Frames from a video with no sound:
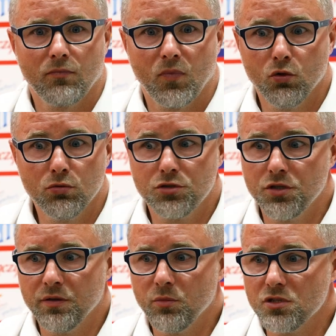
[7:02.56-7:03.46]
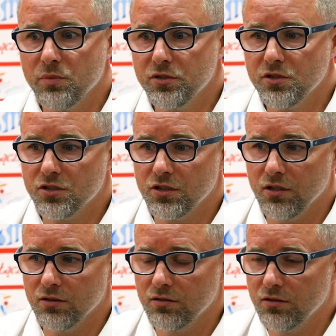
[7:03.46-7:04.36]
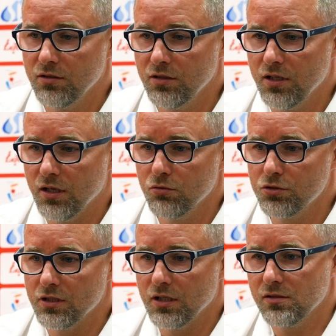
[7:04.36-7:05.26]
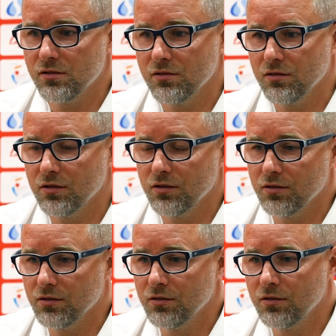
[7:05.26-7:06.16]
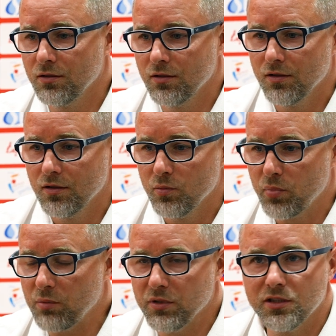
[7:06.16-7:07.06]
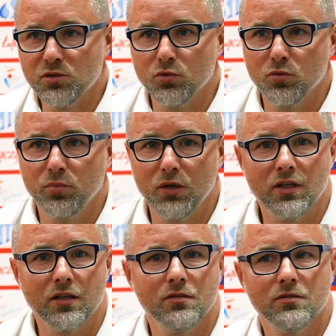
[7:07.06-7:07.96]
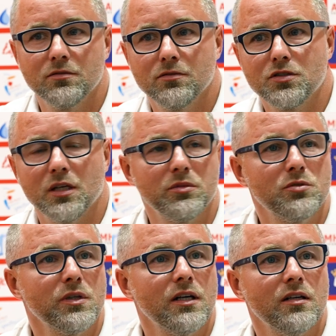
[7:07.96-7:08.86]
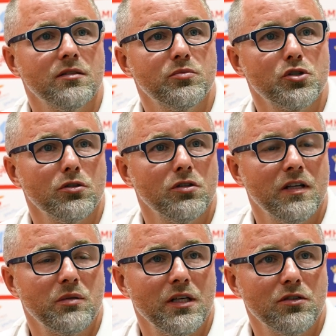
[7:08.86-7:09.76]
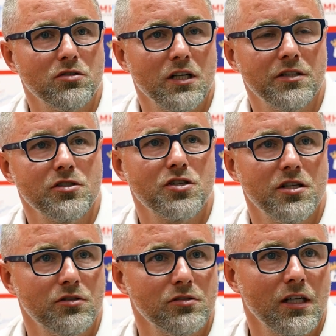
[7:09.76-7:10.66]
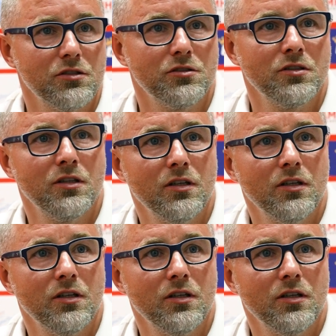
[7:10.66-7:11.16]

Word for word: No uczciwie można powiedzieć, że ta liga uczy nas e, pragmatyzmu pełnego. To trzeba być mega przygotowanym na to, że jak nie strzelisz, to stracisz.